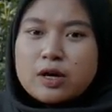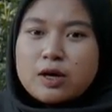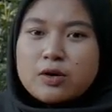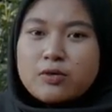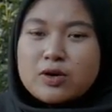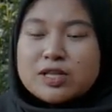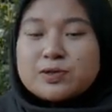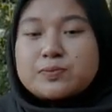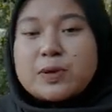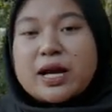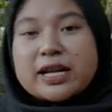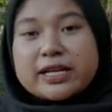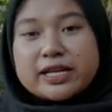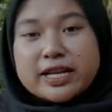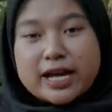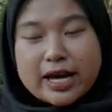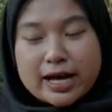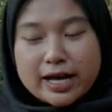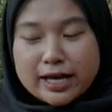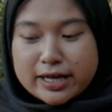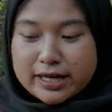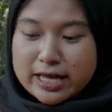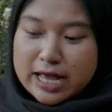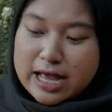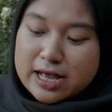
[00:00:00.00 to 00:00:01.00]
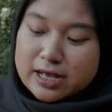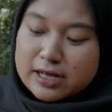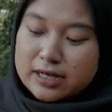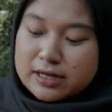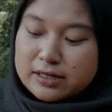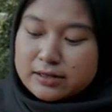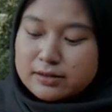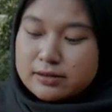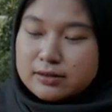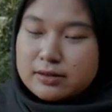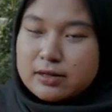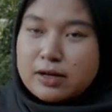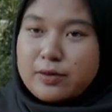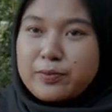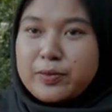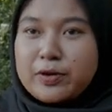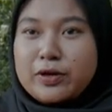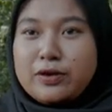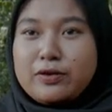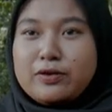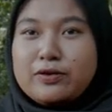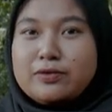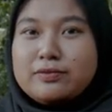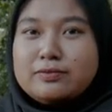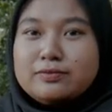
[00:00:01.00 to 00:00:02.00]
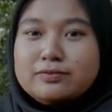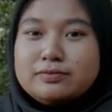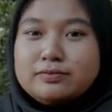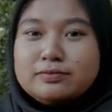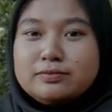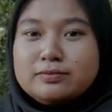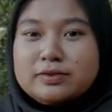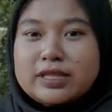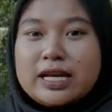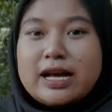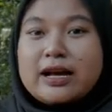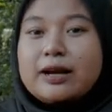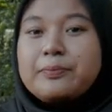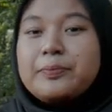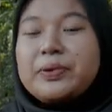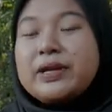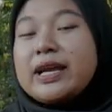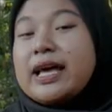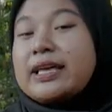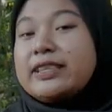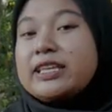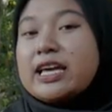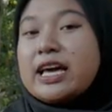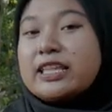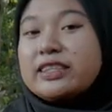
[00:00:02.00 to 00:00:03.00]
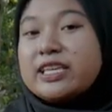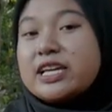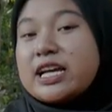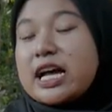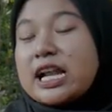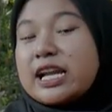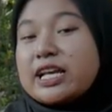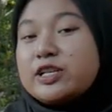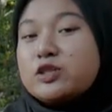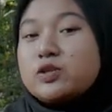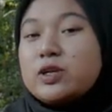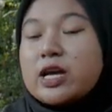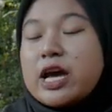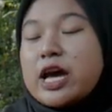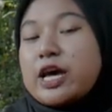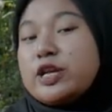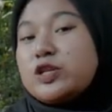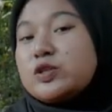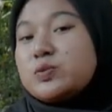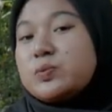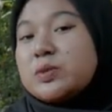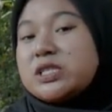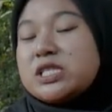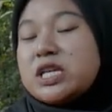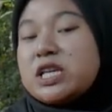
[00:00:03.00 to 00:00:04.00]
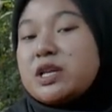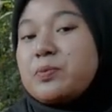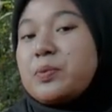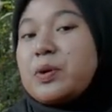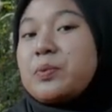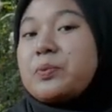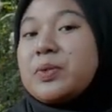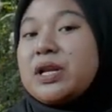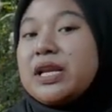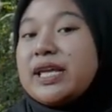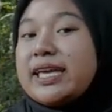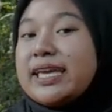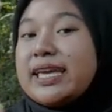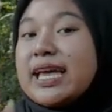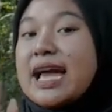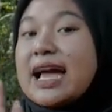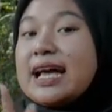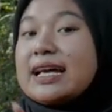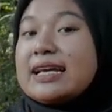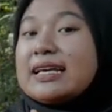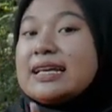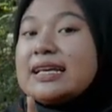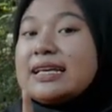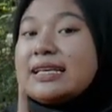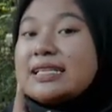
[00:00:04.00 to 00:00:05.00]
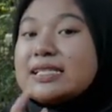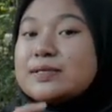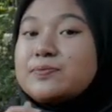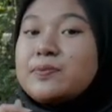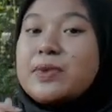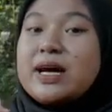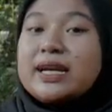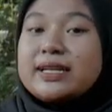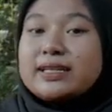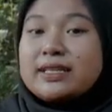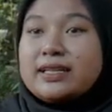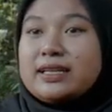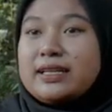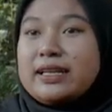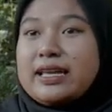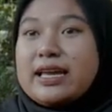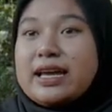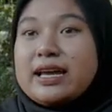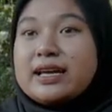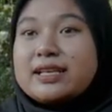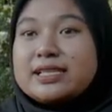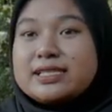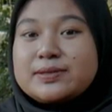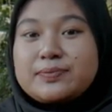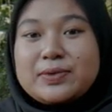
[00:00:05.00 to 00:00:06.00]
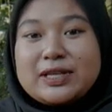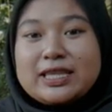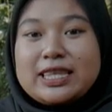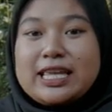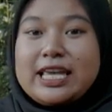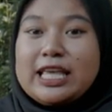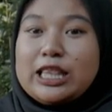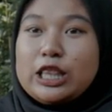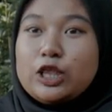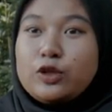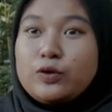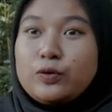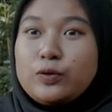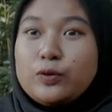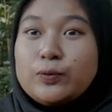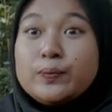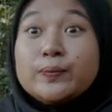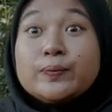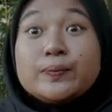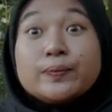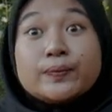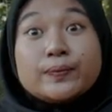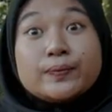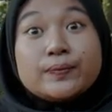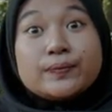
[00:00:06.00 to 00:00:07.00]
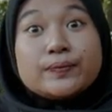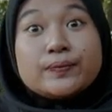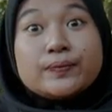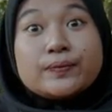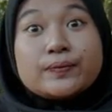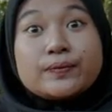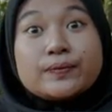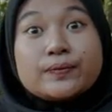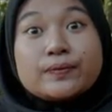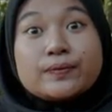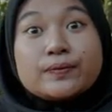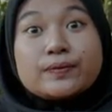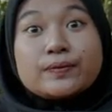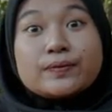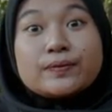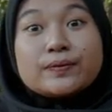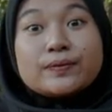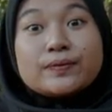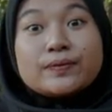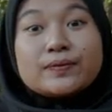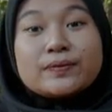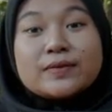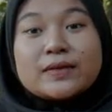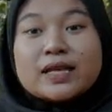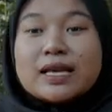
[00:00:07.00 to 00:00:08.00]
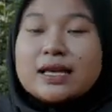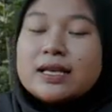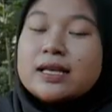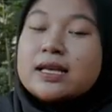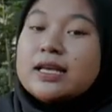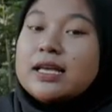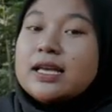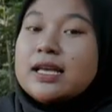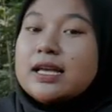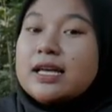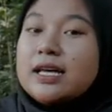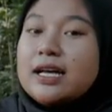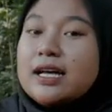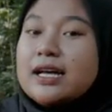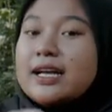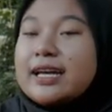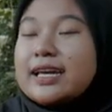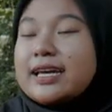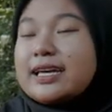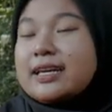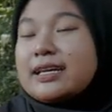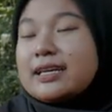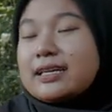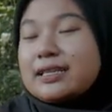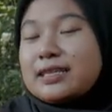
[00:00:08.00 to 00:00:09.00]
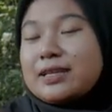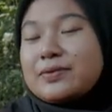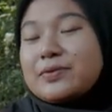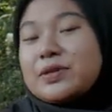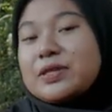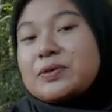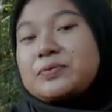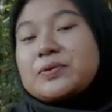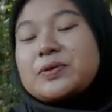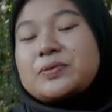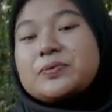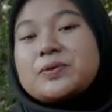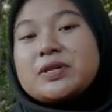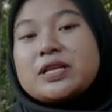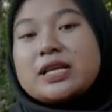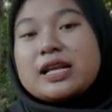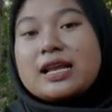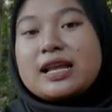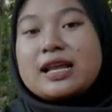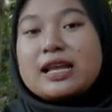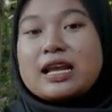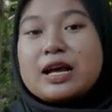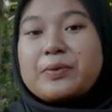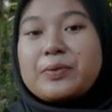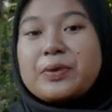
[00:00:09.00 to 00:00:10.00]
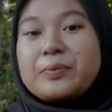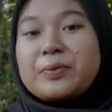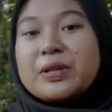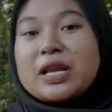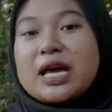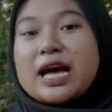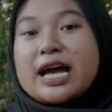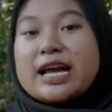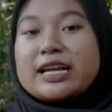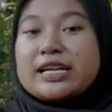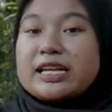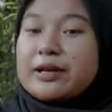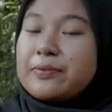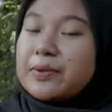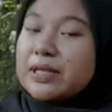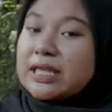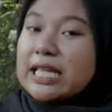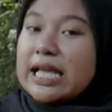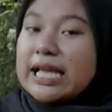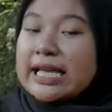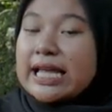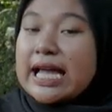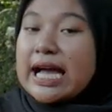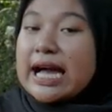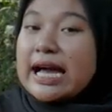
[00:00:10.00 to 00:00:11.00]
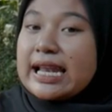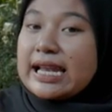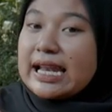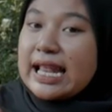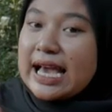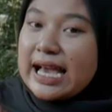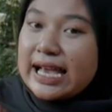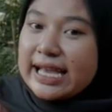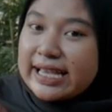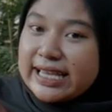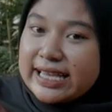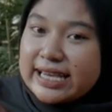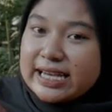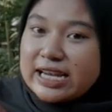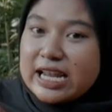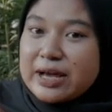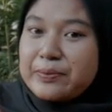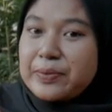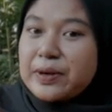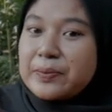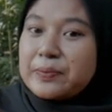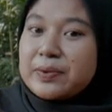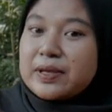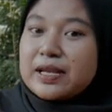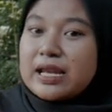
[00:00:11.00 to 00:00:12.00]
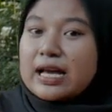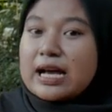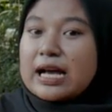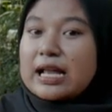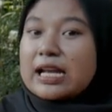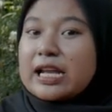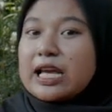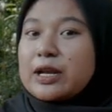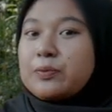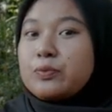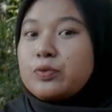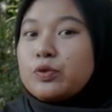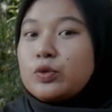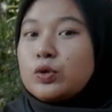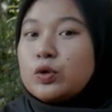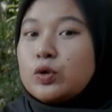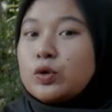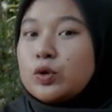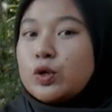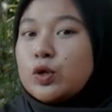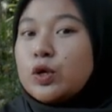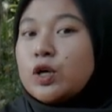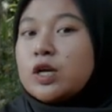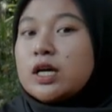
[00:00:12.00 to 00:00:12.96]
waspada, yang apa yo, ya, yang berhati-hati, kalian juga harus menjadi pembeli yang smart ya, seperti itu. Oke, okay, teman-teman bedelar apabila ada pertanyaan lain, apabila kalian butuh